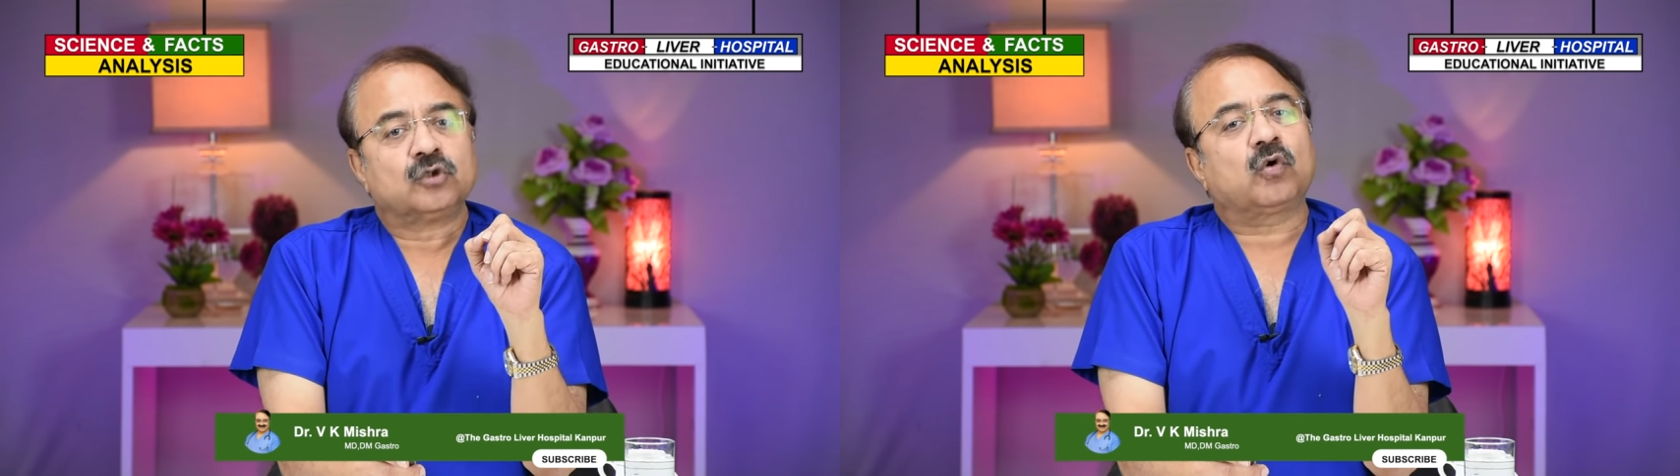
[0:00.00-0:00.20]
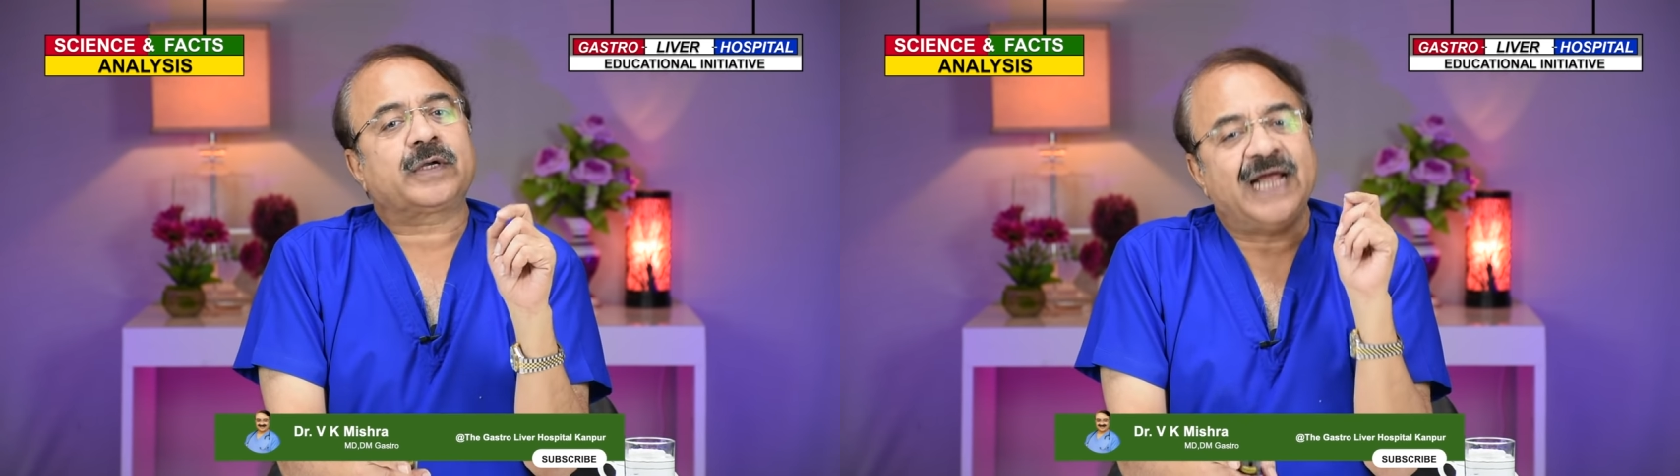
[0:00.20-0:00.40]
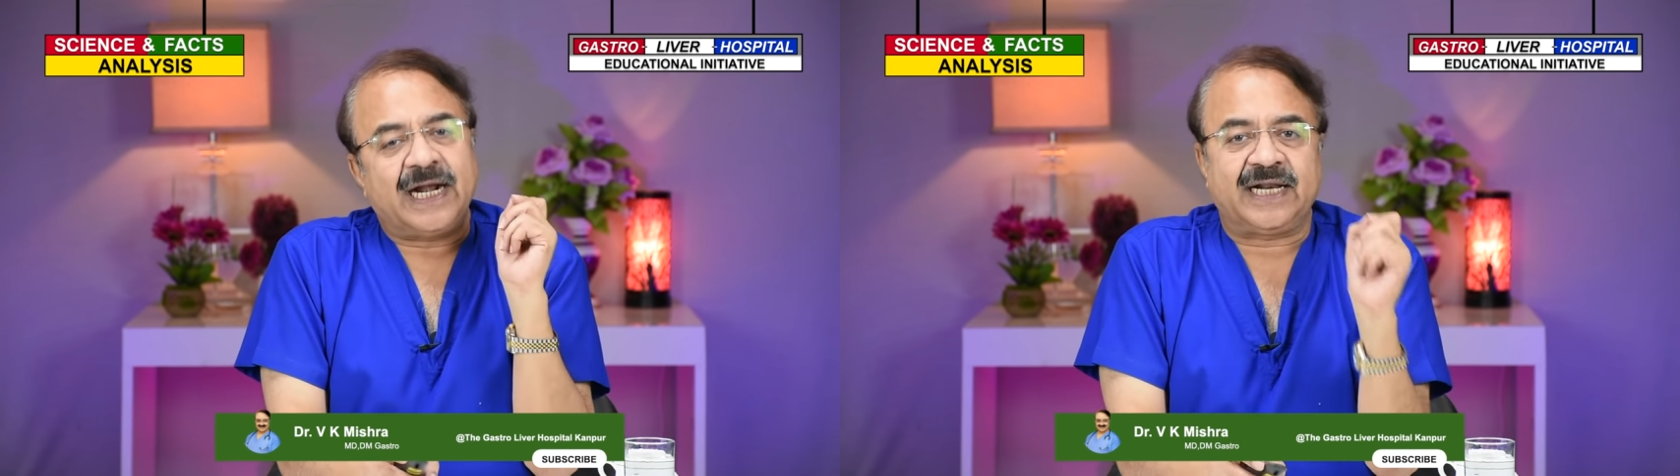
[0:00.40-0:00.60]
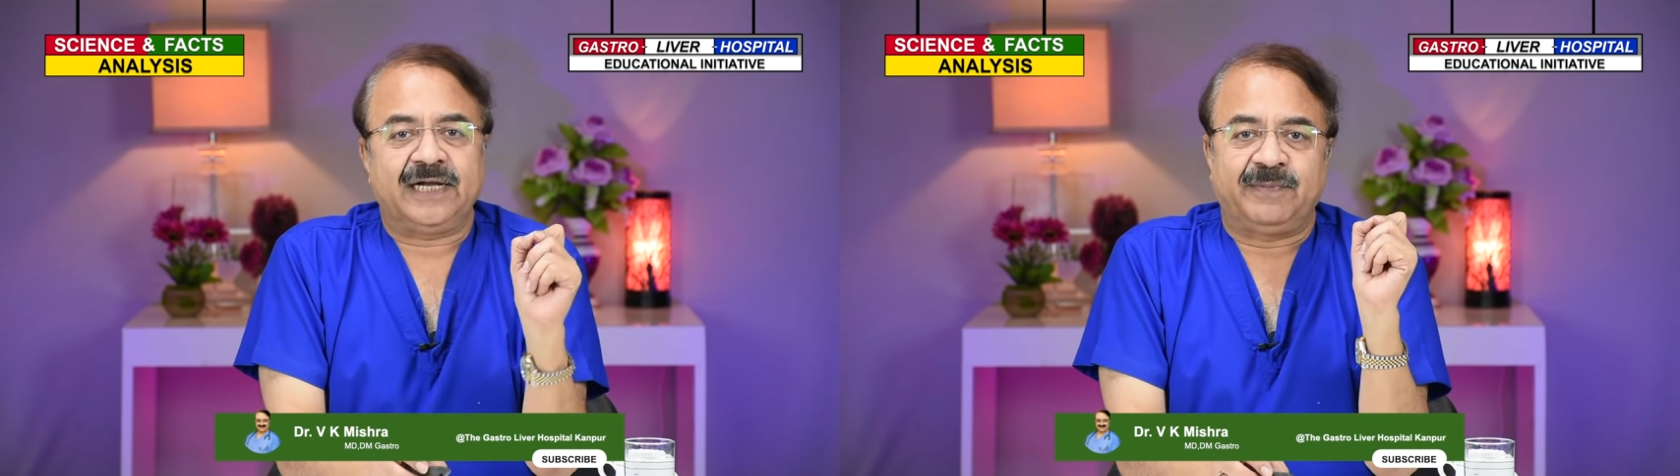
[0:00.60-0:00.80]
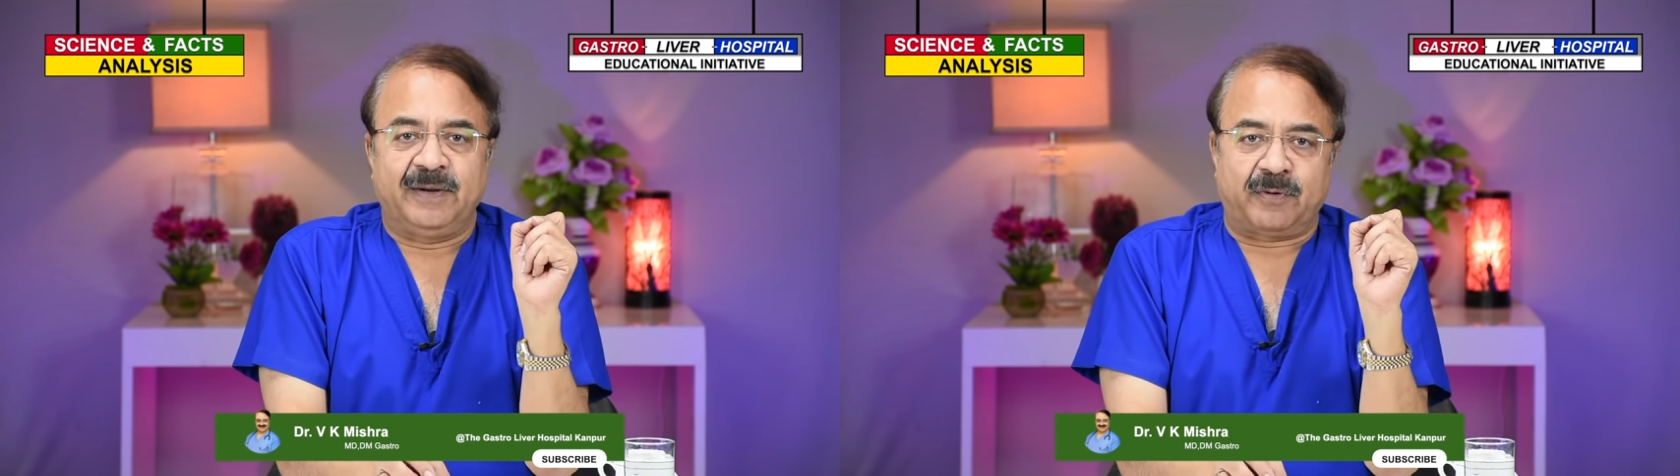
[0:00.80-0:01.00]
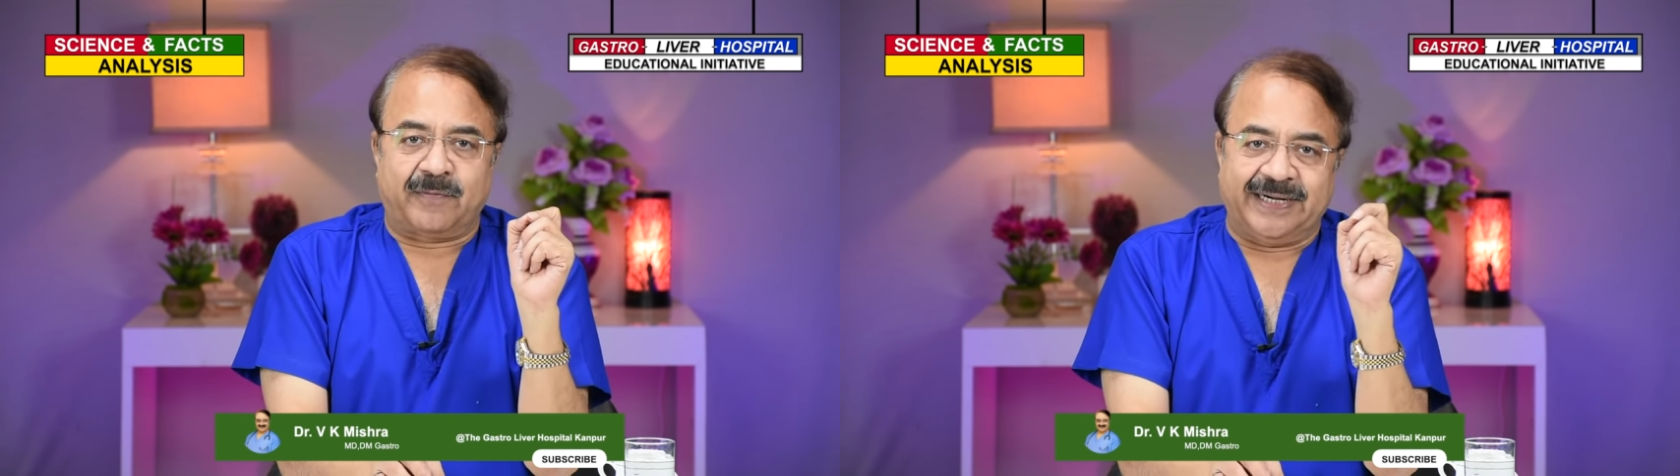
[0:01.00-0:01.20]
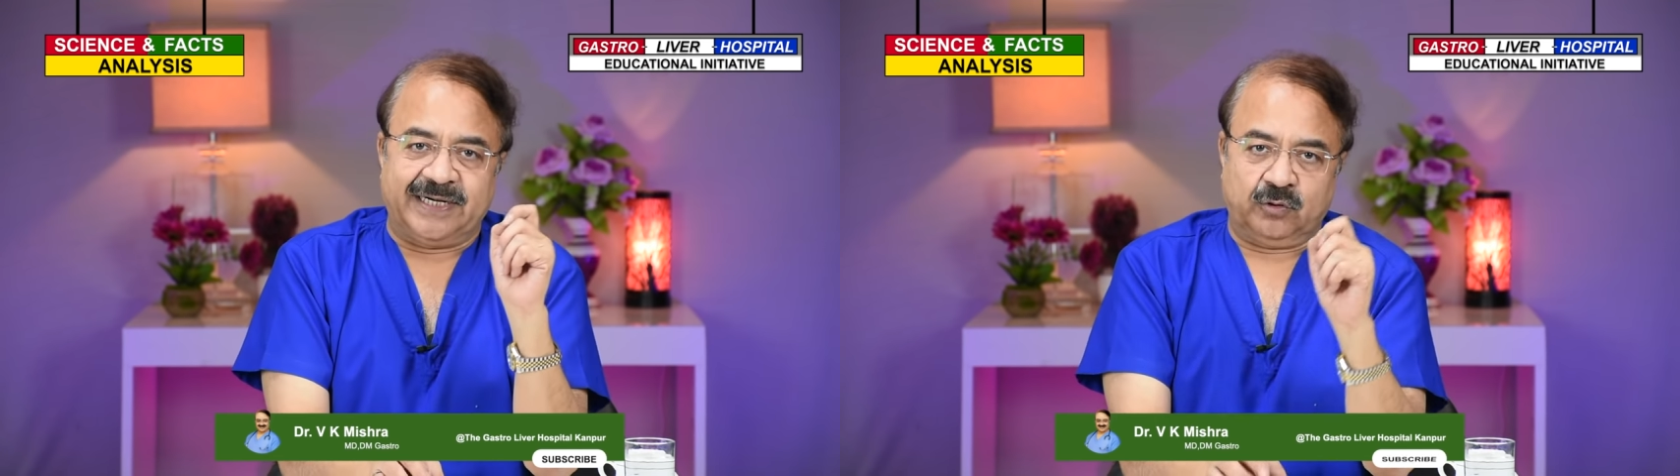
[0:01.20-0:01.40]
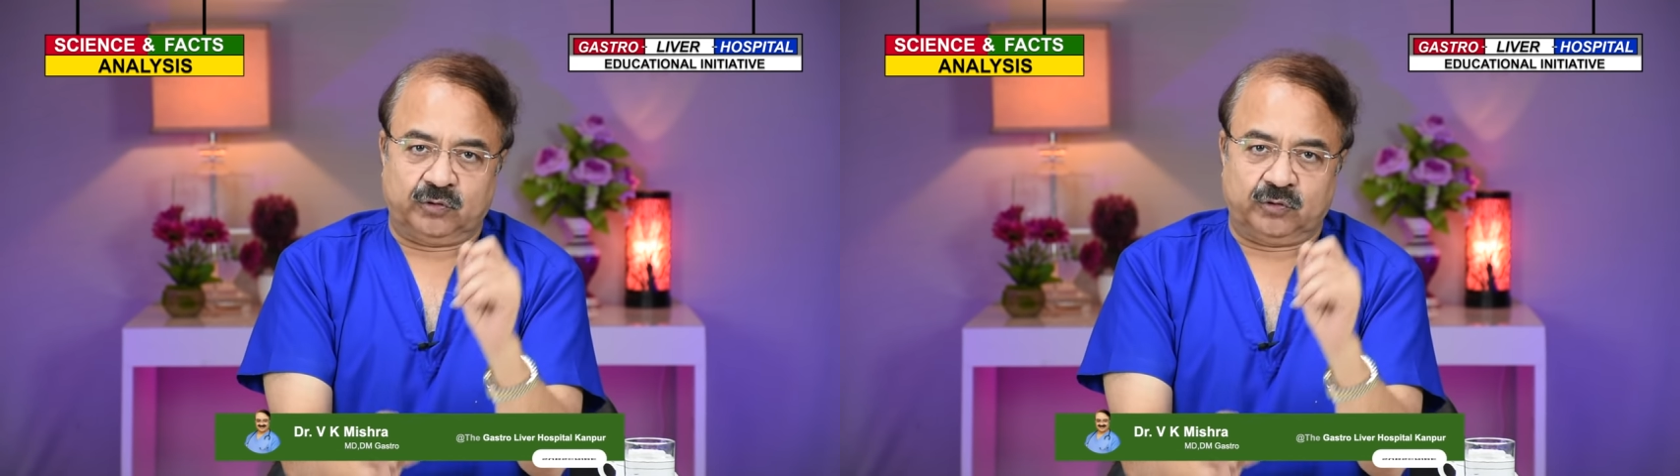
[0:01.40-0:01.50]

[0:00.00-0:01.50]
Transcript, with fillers: तो क्या ट्रीटमेंट प्रोवाइडेड